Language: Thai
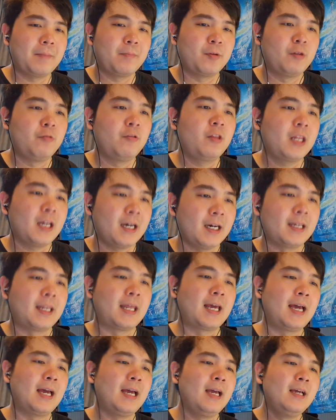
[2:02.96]
เป็นโปรดิวเซอร์
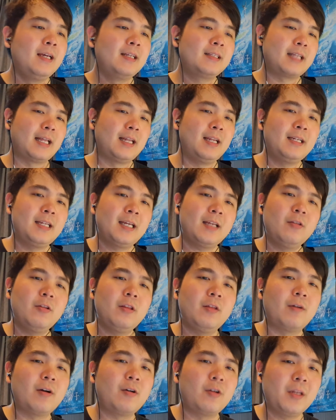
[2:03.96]
นะฮะแต่เรื่องนี้
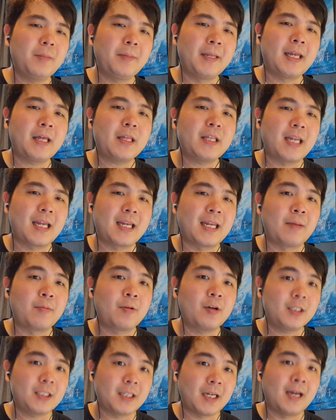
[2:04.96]
รู้สึกว่าคนที่เป็นนักแสดง
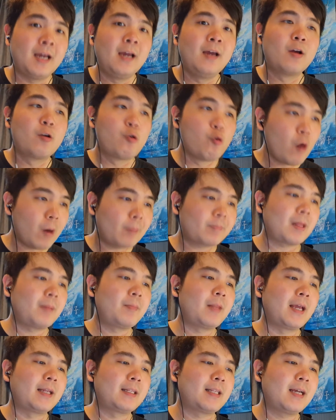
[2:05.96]
นำก็จะควบตำ
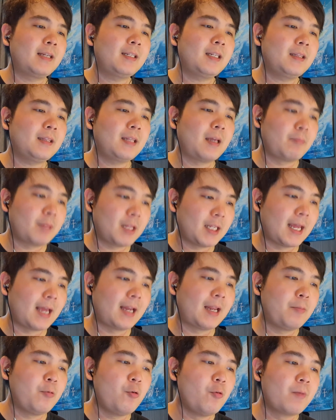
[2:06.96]
แหน่งทั้งนำแสดง
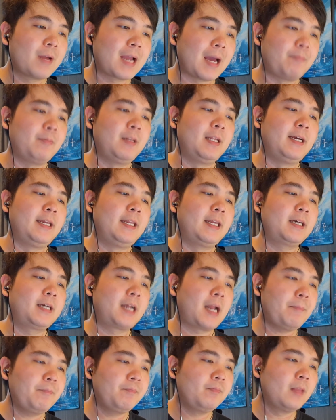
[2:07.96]
และผู้กำกับเลยนะค
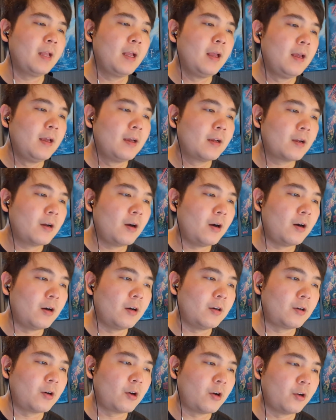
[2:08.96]
รับก็
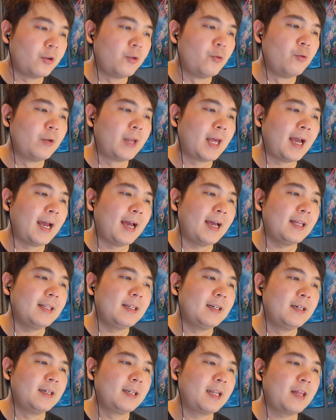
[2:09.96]
รอดูนะฮะ
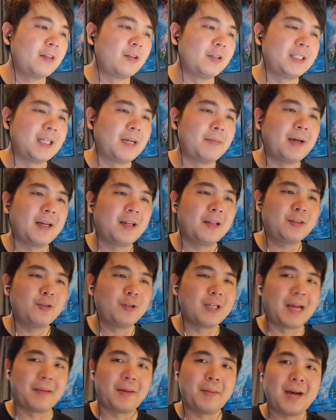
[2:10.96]
เออน่าสนใจมากแล้วตั
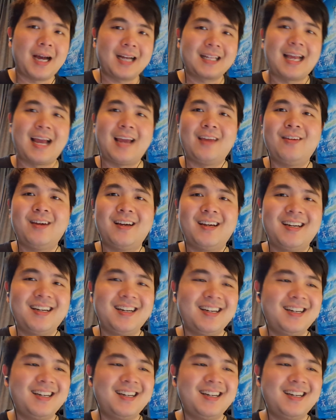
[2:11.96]
วอย่างเป็นภาคไทยด้วย